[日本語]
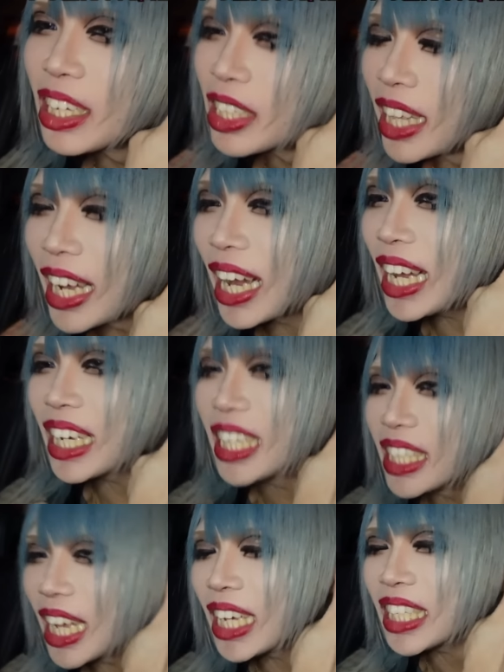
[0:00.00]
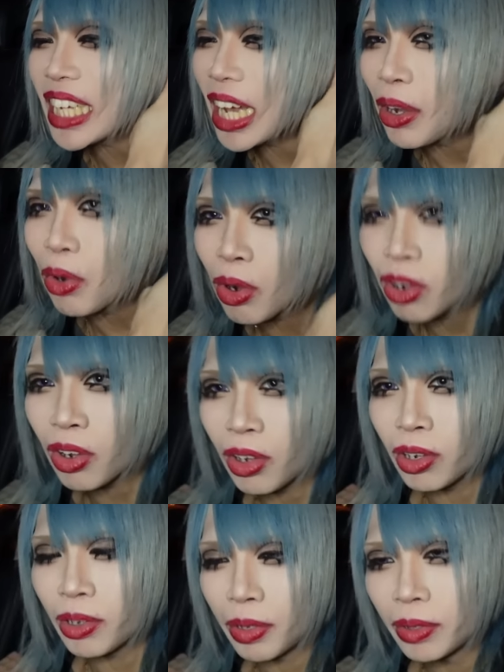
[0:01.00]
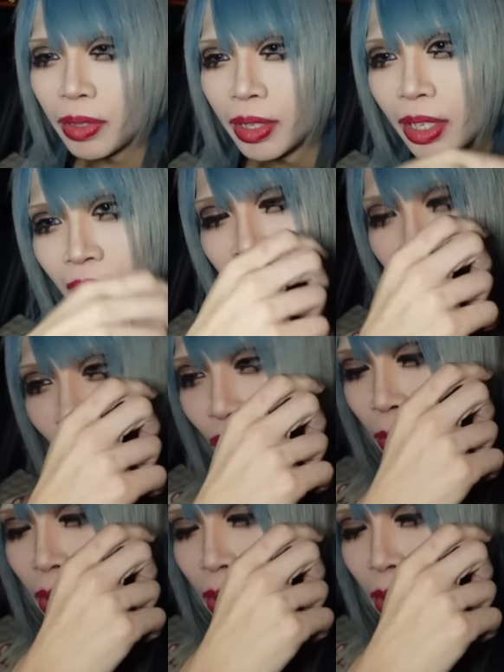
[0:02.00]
でかい機材車を運